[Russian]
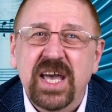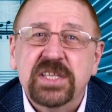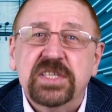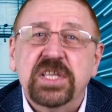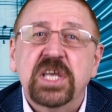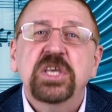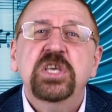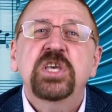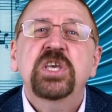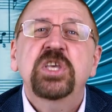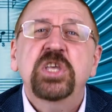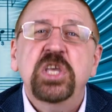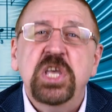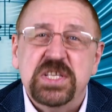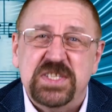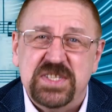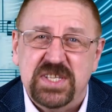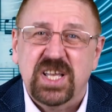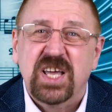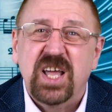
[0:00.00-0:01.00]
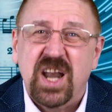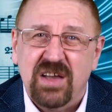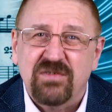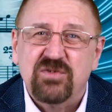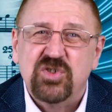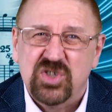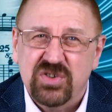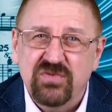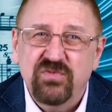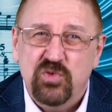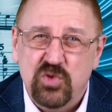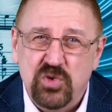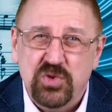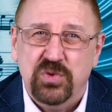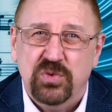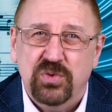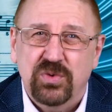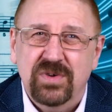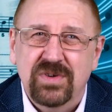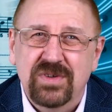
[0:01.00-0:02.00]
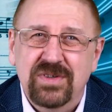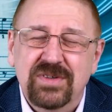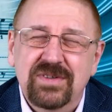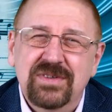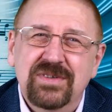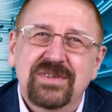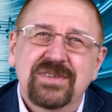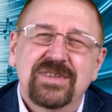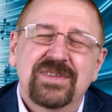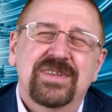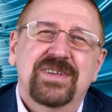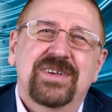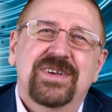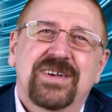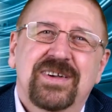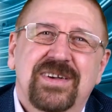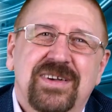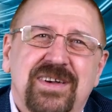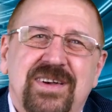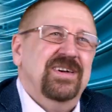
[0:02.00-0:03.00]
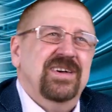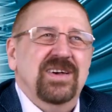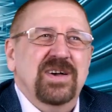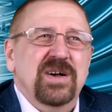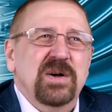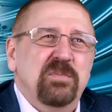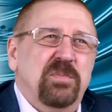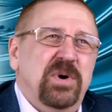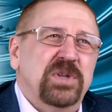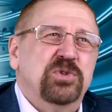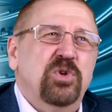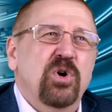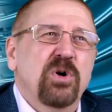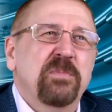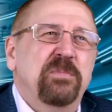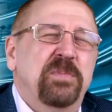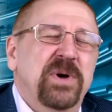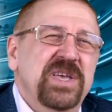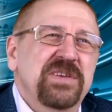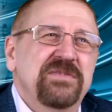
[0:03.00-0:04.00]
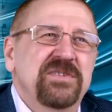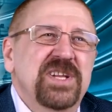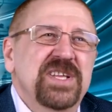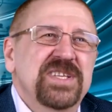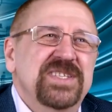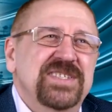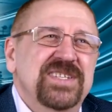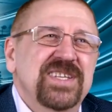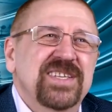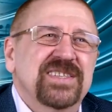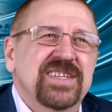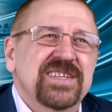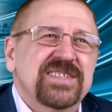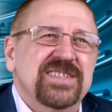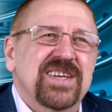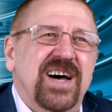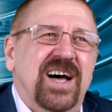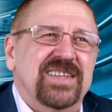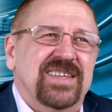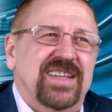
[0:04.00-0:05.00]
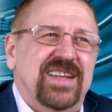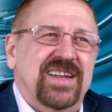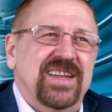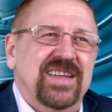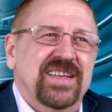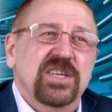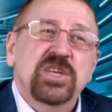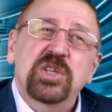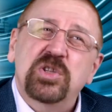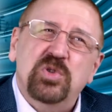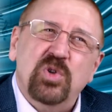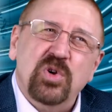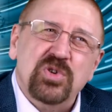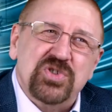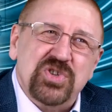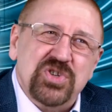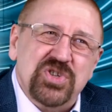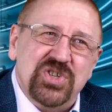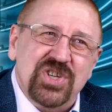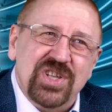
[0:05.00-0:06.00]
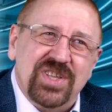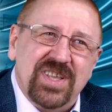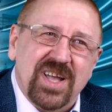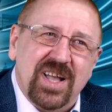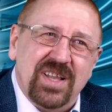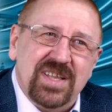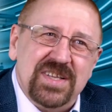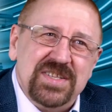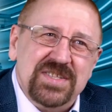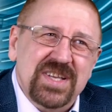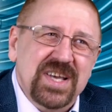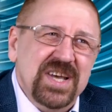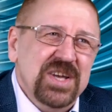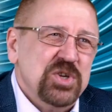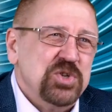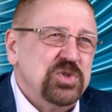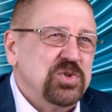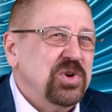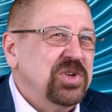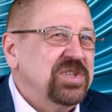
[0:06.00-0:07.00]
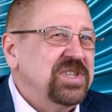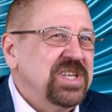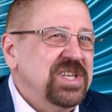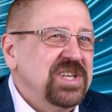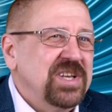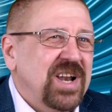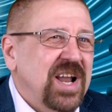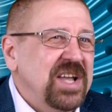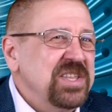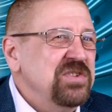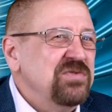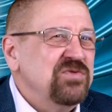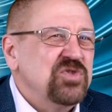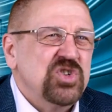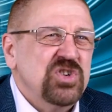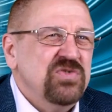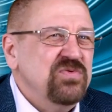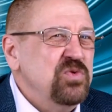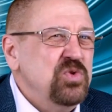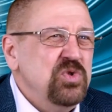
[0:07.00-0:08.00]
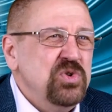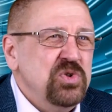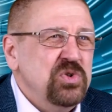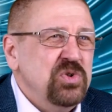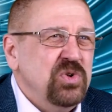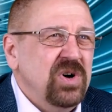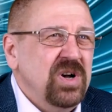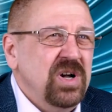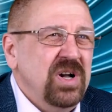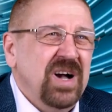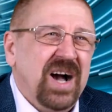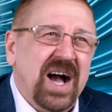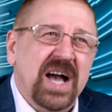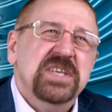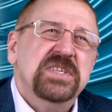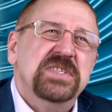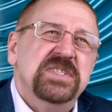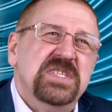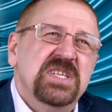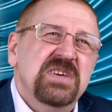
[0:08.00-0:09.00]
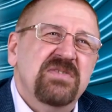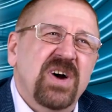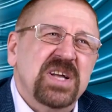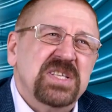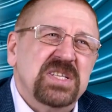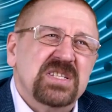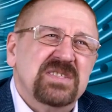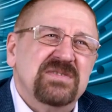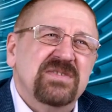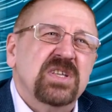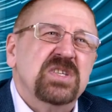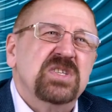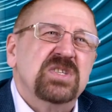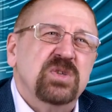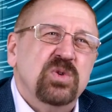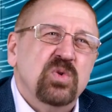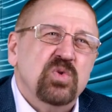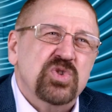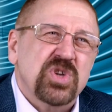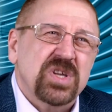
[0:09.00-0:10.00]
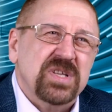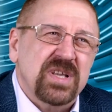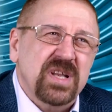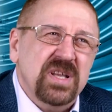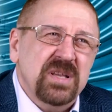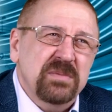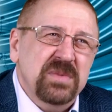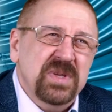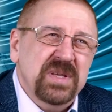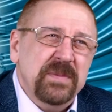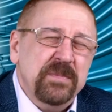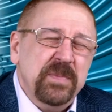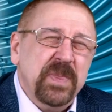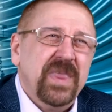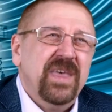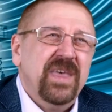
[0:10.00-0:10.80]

– это и есть игра вживую – Потом появились синтезаторы, и тоже считалось, что эта игра не вживую, а издевательство над слушателями.